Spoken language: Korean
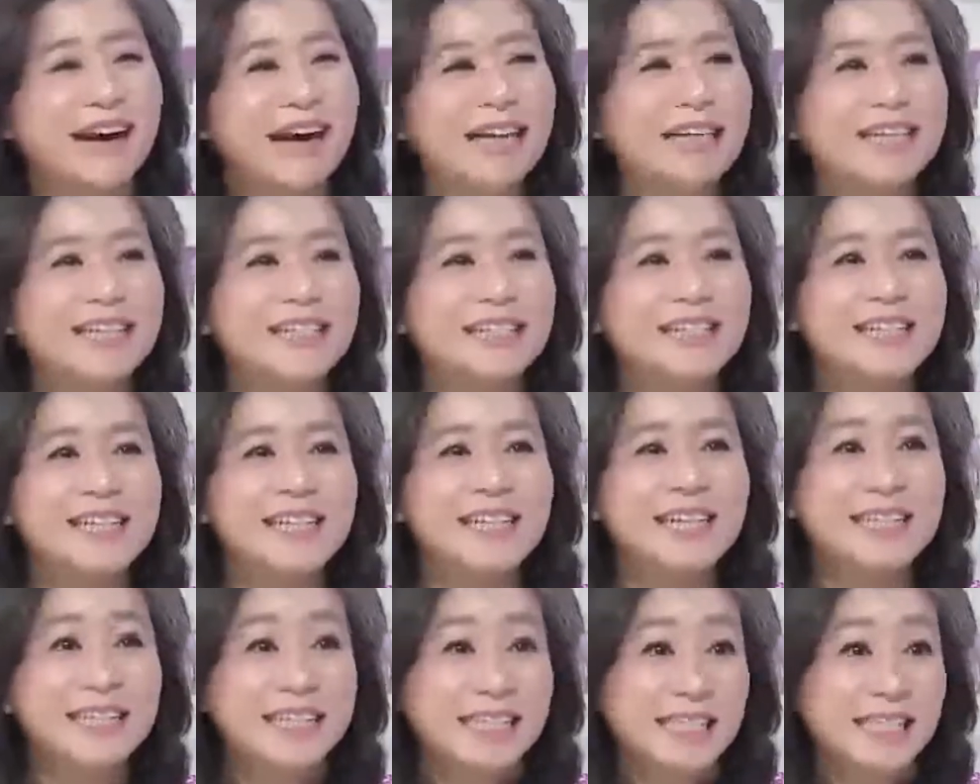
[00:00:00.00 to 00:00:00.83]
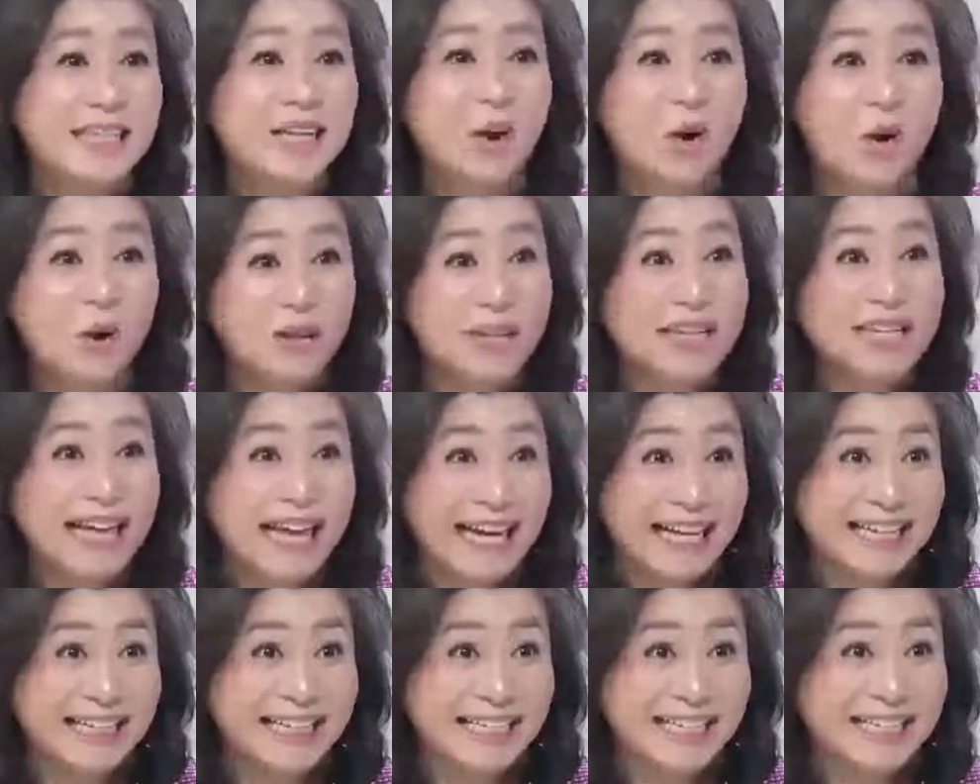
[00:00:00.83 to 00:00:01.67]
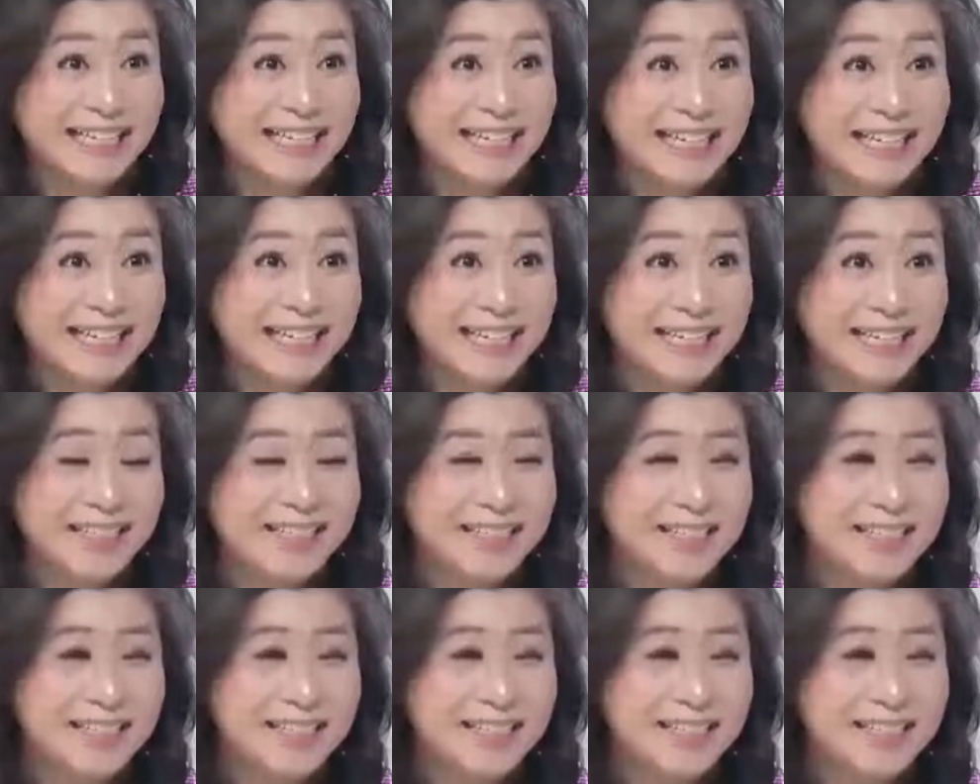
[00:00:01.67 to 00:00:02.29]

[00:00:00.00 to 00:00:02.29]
아이들 특히 어린 아이들, 네.